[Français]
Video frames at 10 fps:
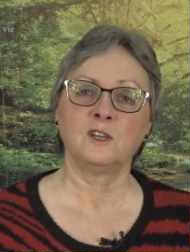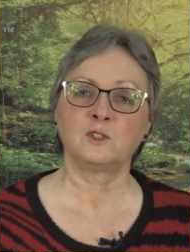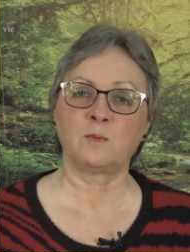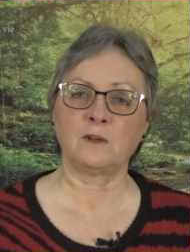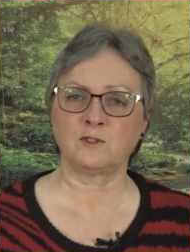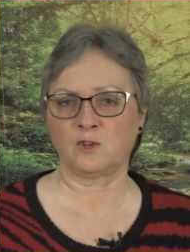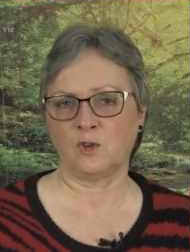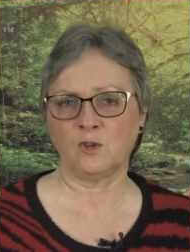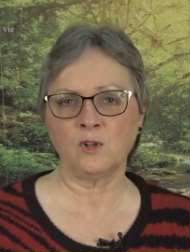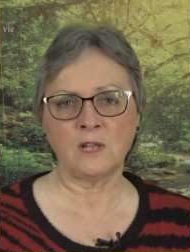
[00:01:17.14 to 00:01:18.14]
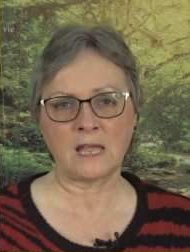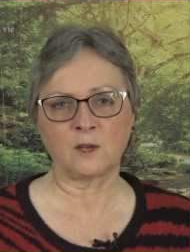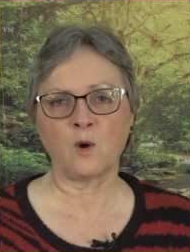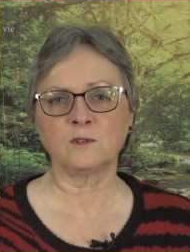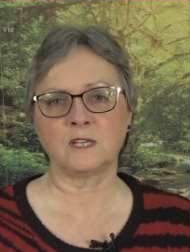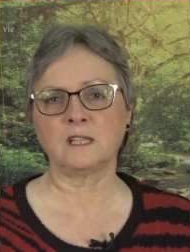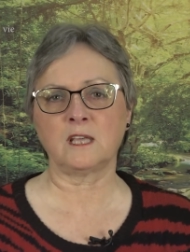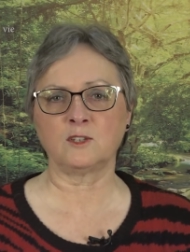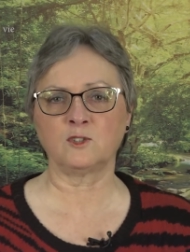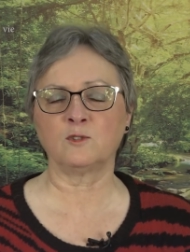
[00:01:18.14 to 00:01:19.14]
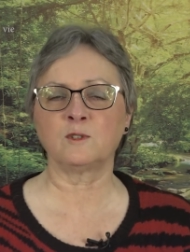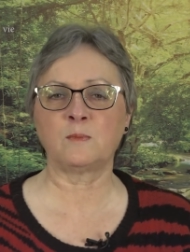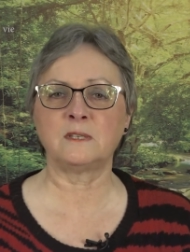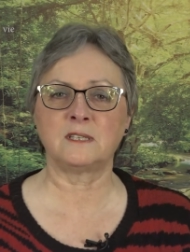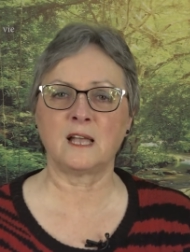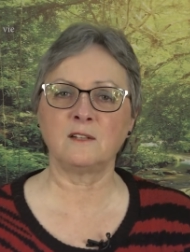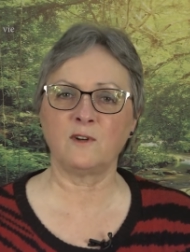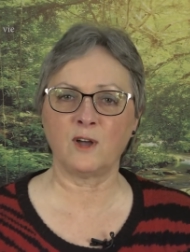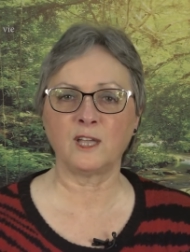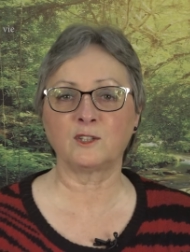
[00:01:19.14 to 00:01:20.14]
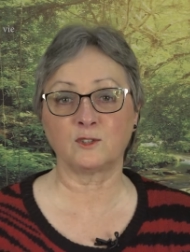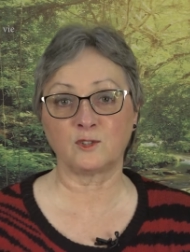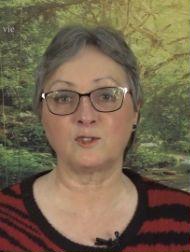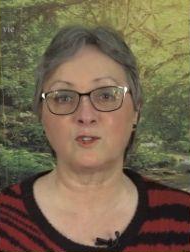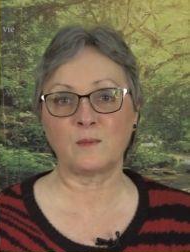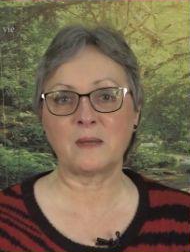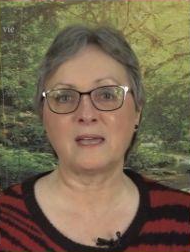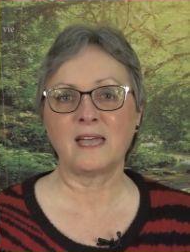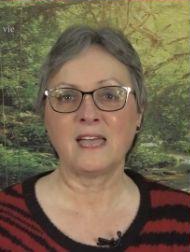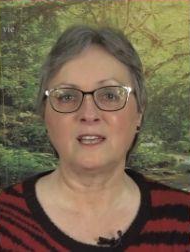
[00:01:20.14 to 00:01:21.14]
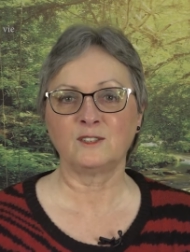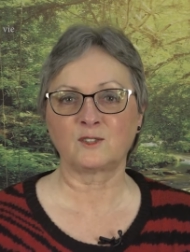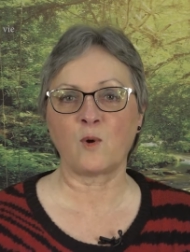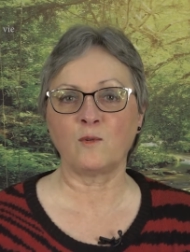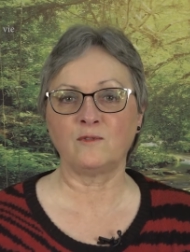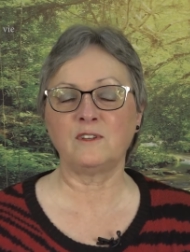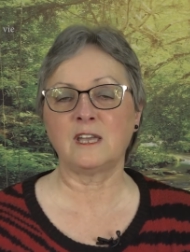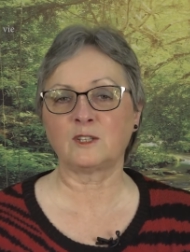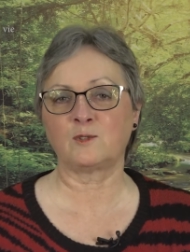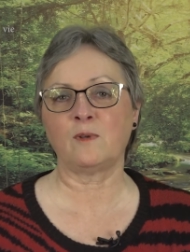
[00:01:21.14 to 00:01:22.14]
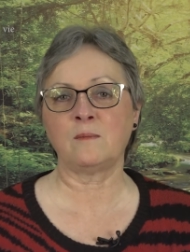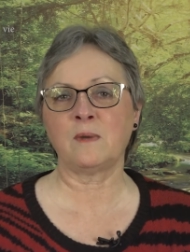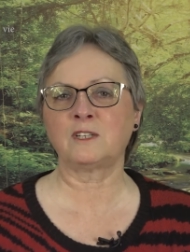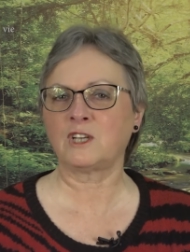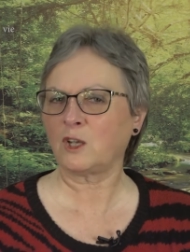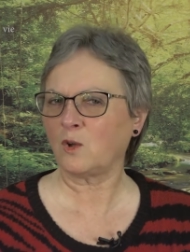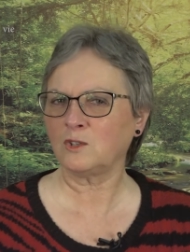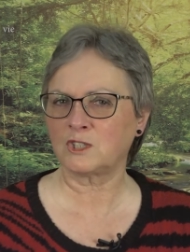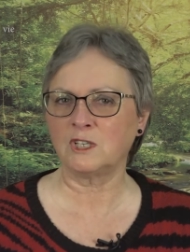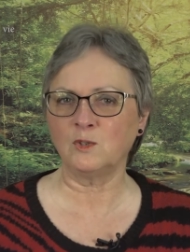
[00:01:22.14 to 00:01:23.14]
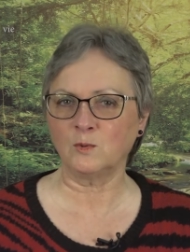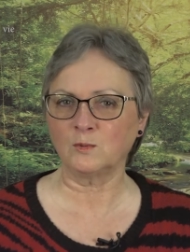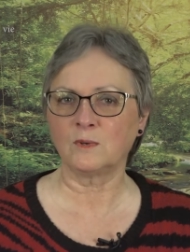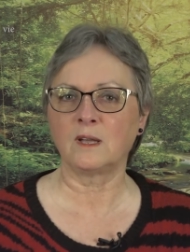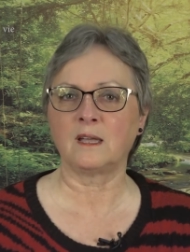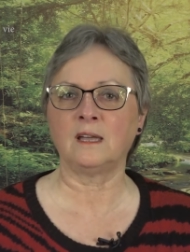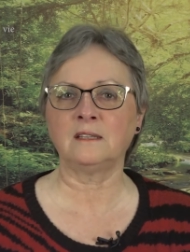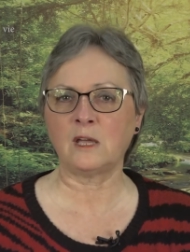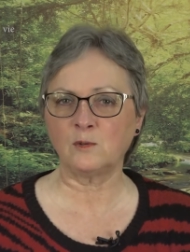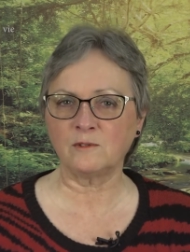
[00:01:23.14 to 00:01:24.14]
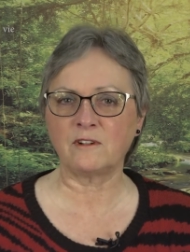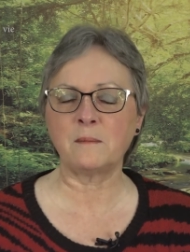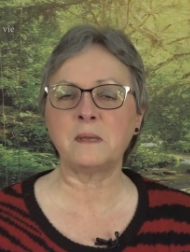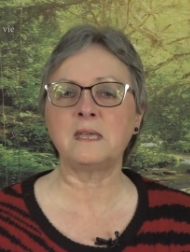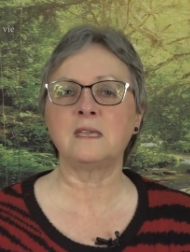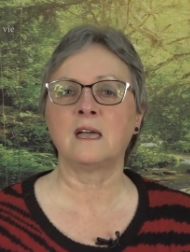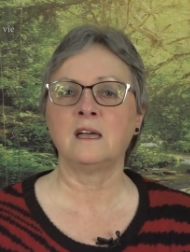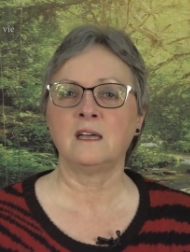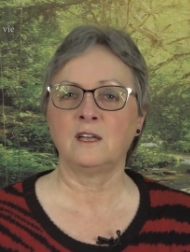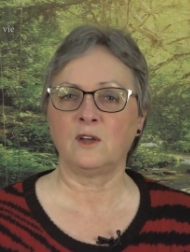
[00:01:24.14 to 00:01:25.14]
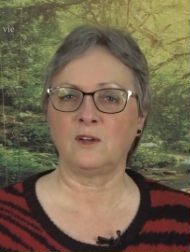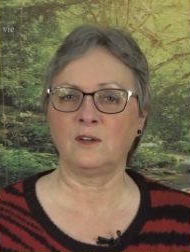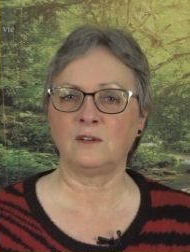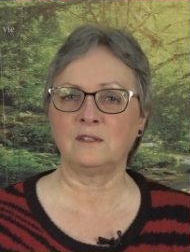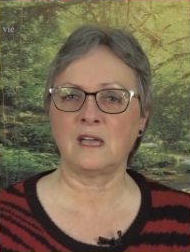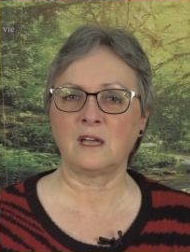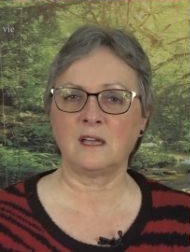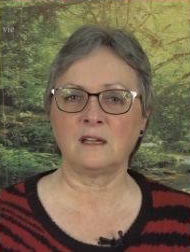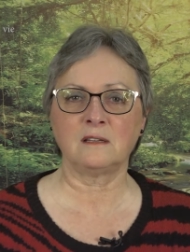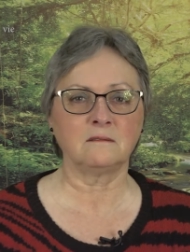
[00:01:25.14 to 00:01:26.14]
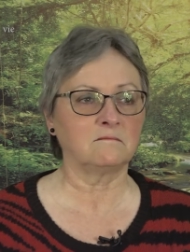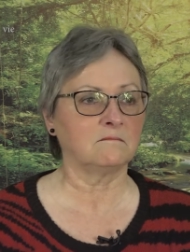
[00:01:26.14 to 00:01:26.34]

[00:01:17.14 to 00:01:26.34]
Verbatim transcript: Je pense que la grosse intention spéciale va être justement ce qu'on vit actuellement, chacun chez nous, hein, dans nos familles, euh,